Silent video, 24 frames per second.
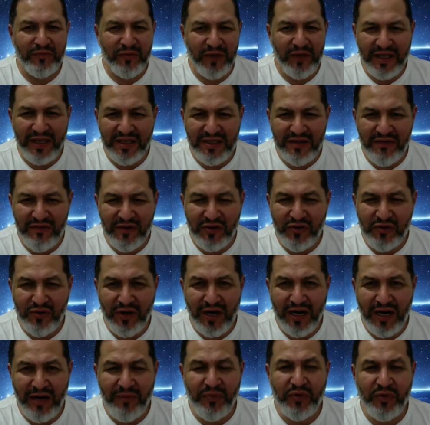esse vídeo
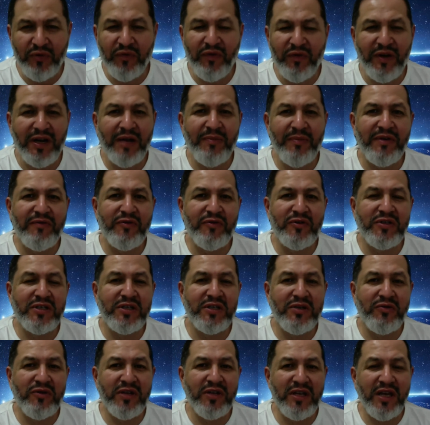rápido, falar para
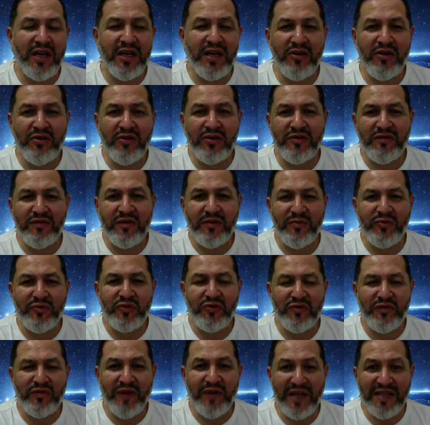você o que, que nós
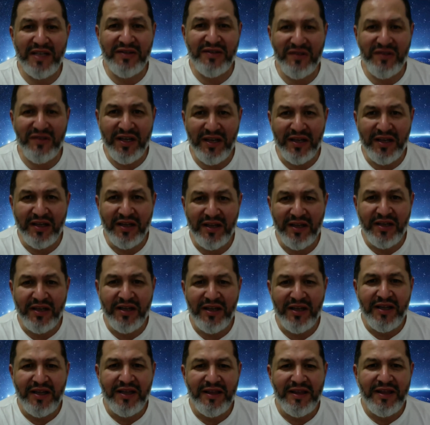vamos fazer
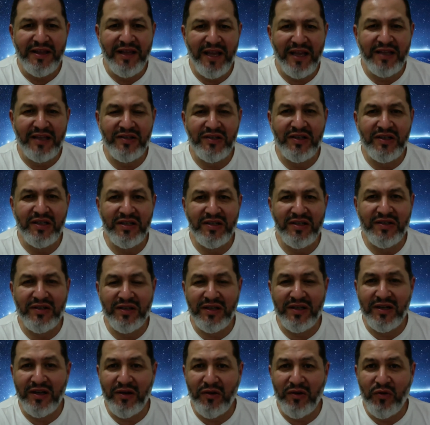
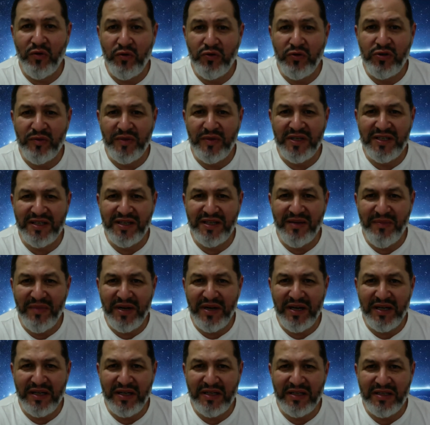nestas últimas
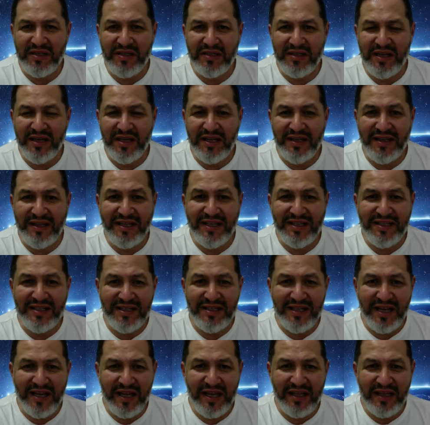semanas que
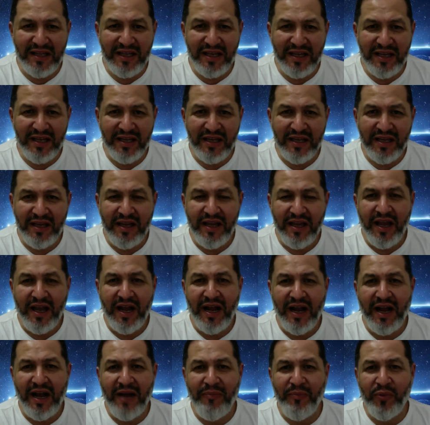antecedem
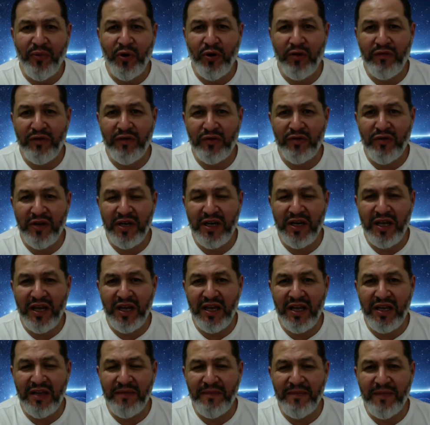a prova do
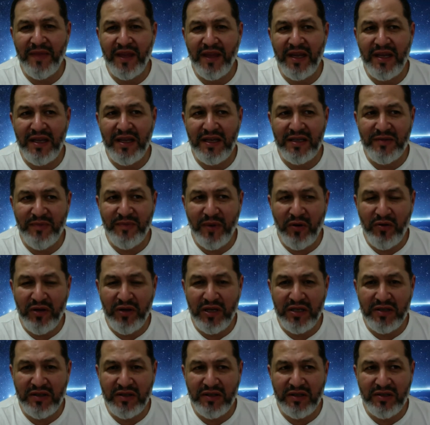Enem e das
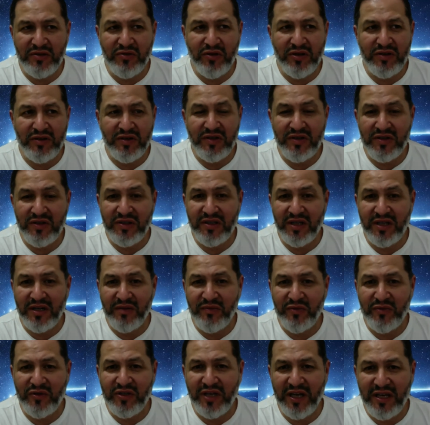paulistas. Nós
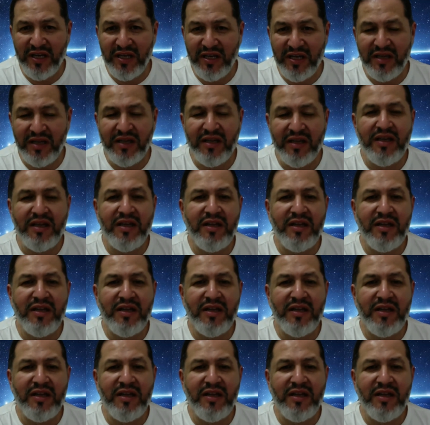estamos aí